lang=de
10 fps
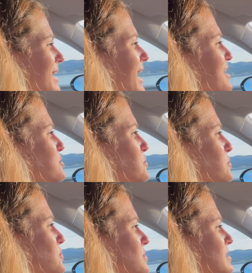daran
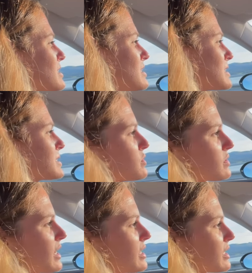und das ist noch
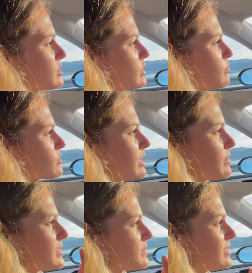ein kleiner Kritikpunkt.
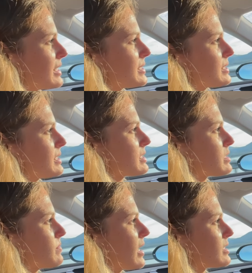Aber was wir jetzt als
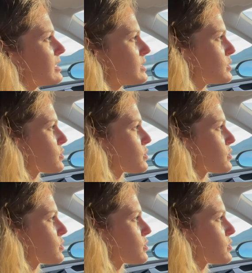nächstes machen, ist